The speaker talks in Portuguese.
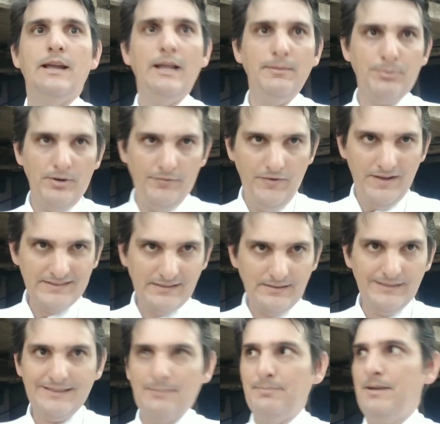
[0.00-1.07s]
Ele professa
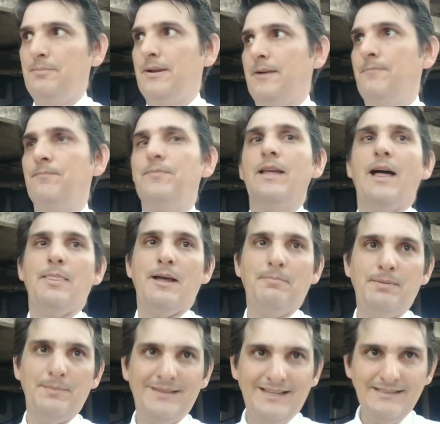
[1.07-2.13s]
tanta Bíblia. Na
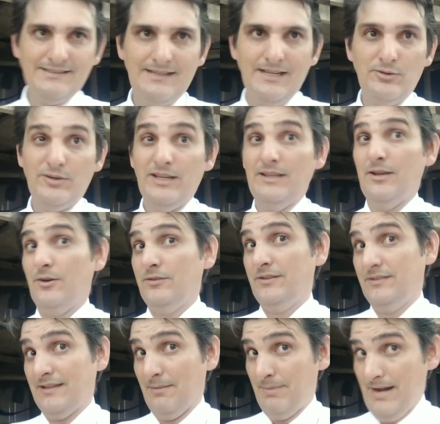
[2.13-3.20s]
Bíblia está escrito que
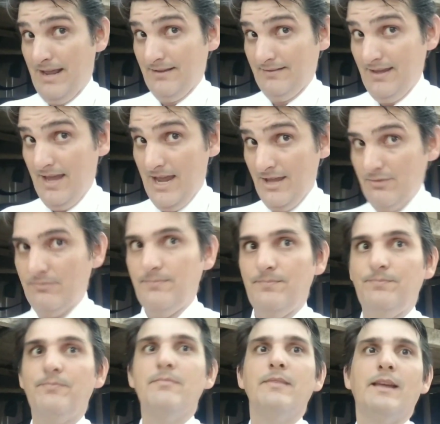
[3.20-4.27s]
Deus estabelece reino,
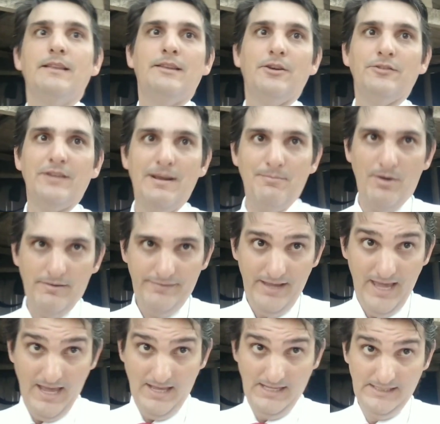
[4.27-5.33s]
Deus remove
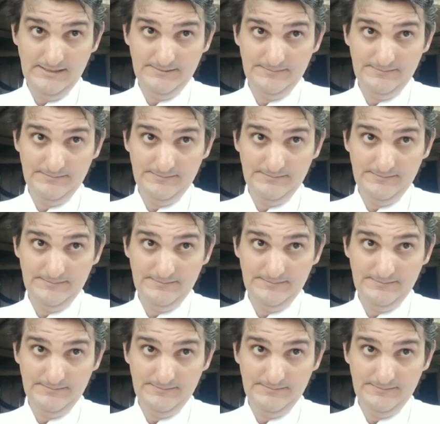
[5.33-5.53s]
rei.